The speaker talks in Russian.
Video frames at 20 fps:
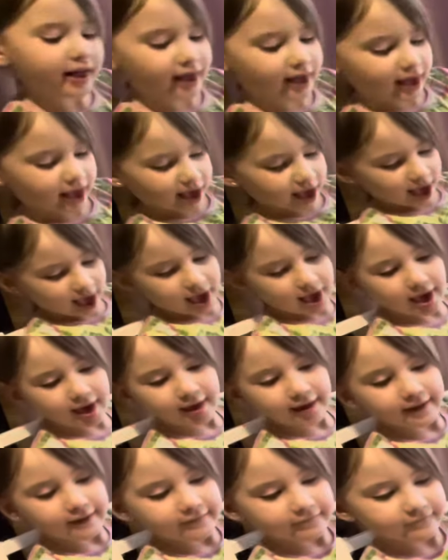Каждый
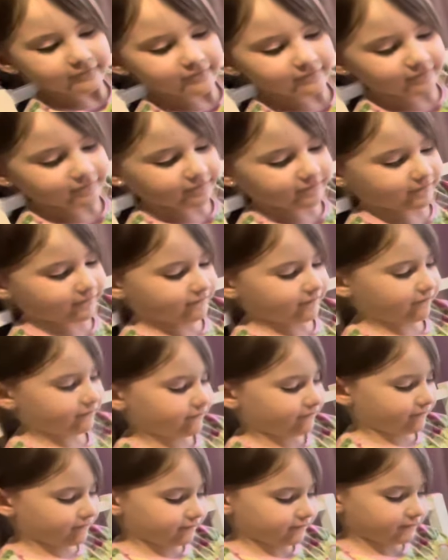месяц будем стараться
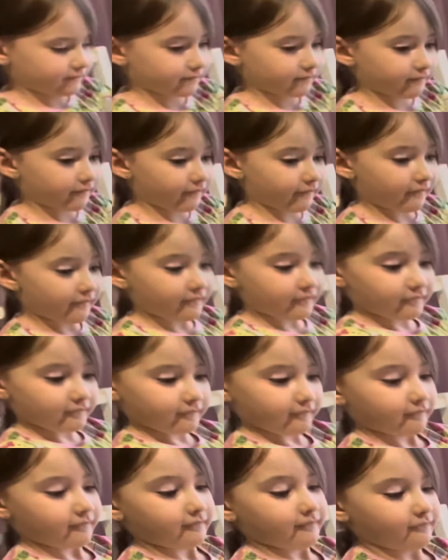снимать вам
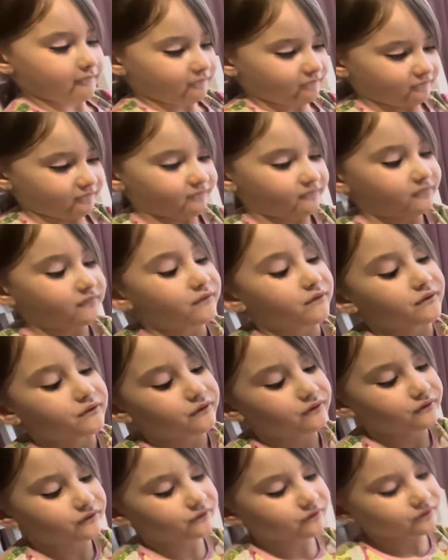а, наши закупочки,
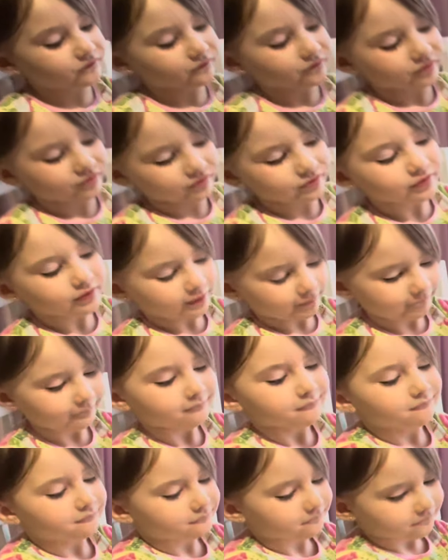да?
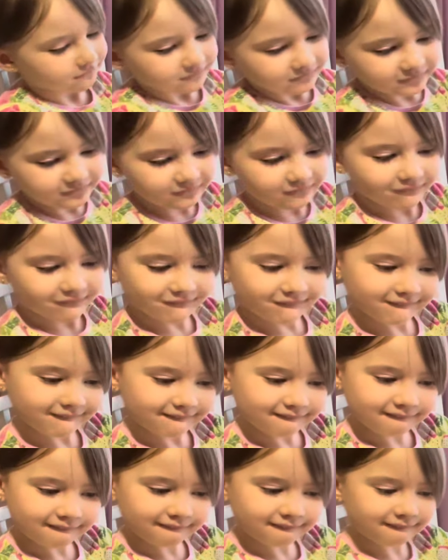Раз в
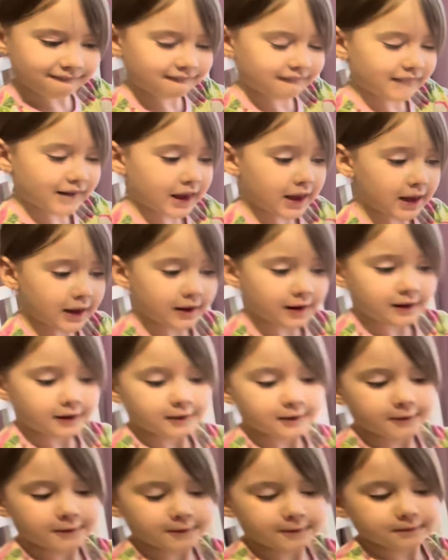месяц. Так что
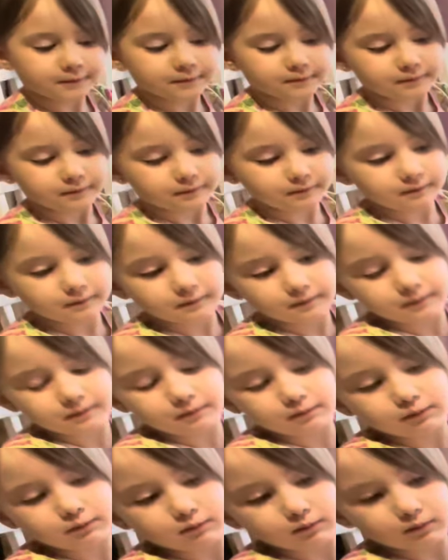вот это у нас за
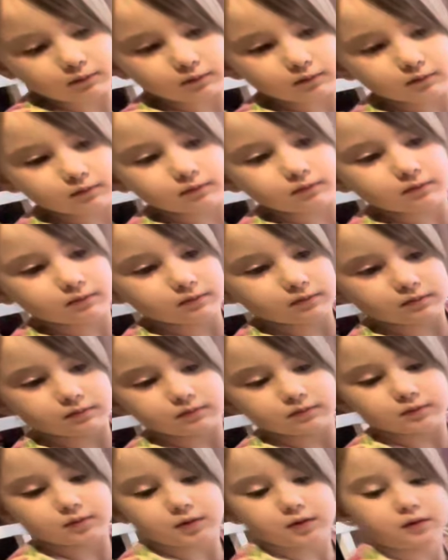февраль.
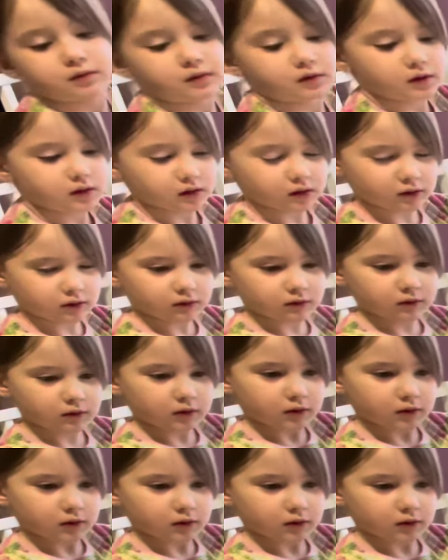За